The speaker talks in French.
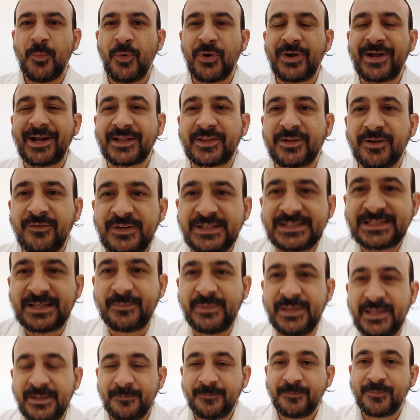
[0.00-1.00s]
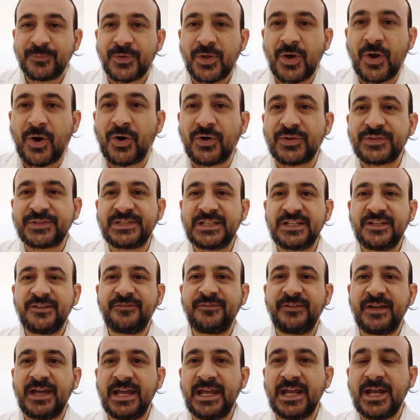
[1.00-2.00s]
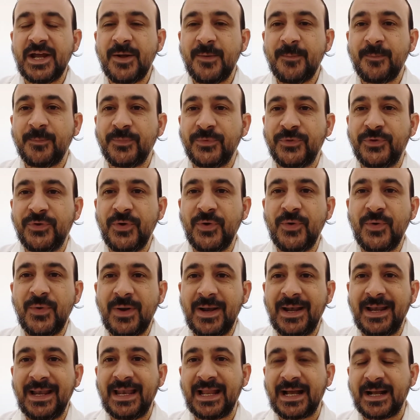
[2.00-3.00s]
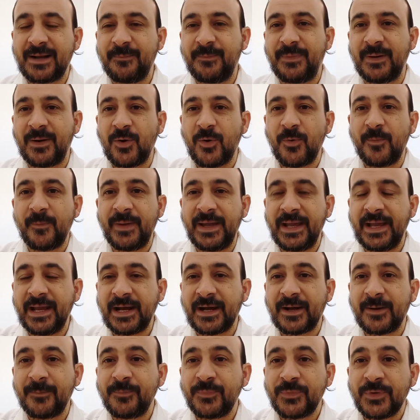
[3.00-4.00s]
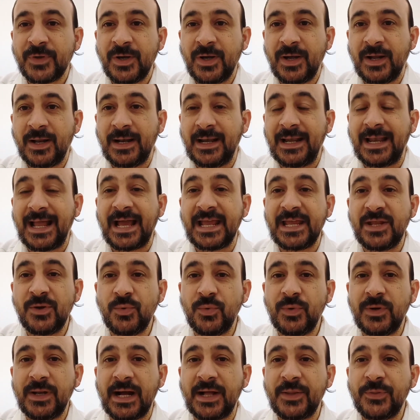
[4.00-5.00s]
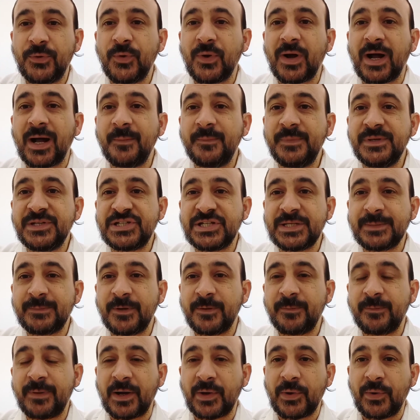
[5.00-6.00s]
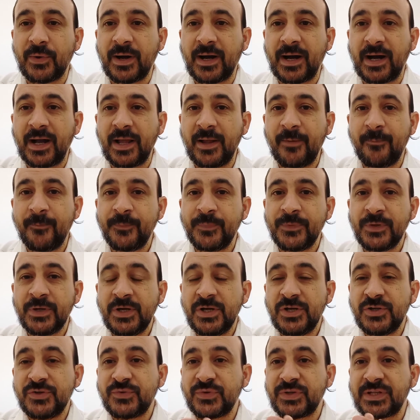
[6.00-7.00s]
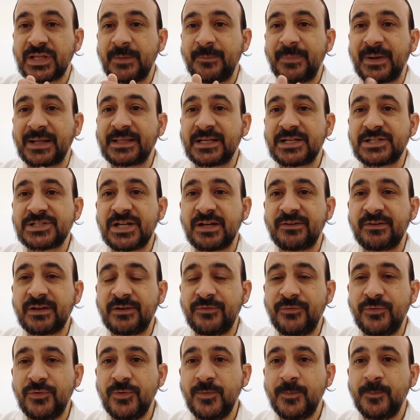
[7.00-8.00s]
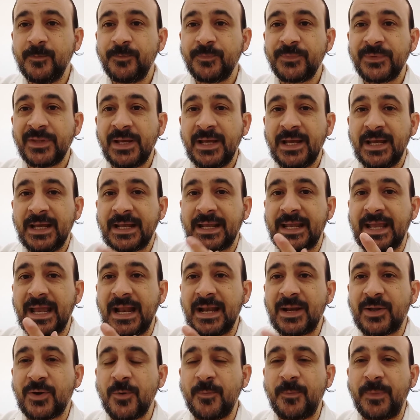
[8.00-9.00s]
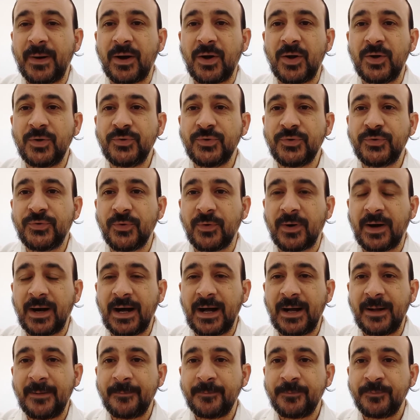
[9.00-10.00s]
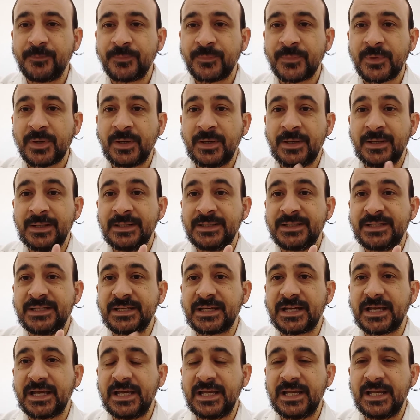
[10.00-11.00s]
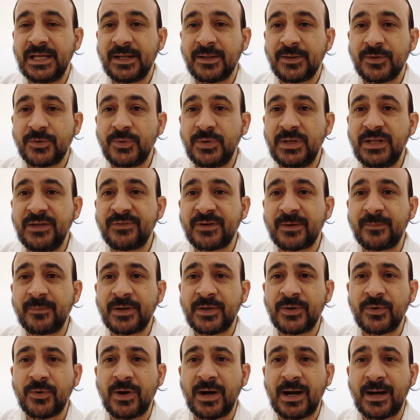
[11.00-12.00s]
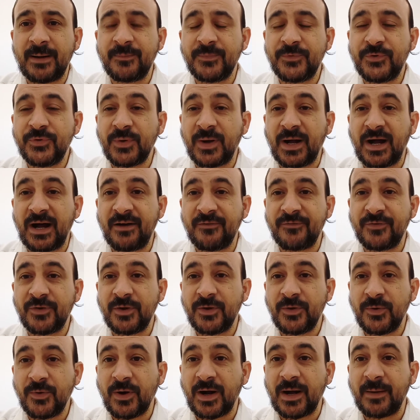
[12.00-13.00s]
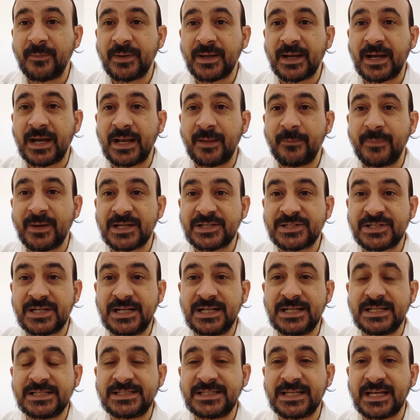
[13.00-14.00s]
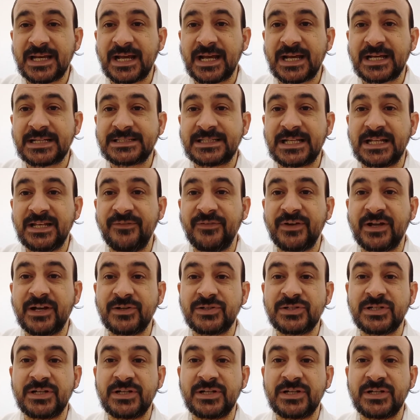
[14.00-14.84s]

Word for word: Bokertov les amis, en cette veille de l'Akba Omer, la Iloula de Rabbi Shimon Bar Yochai, je voudrais partager avec vous quelques paroles de Torah tirées du livre Imanoam du Rav Yoram Michal Abergel Zerer Tzadiv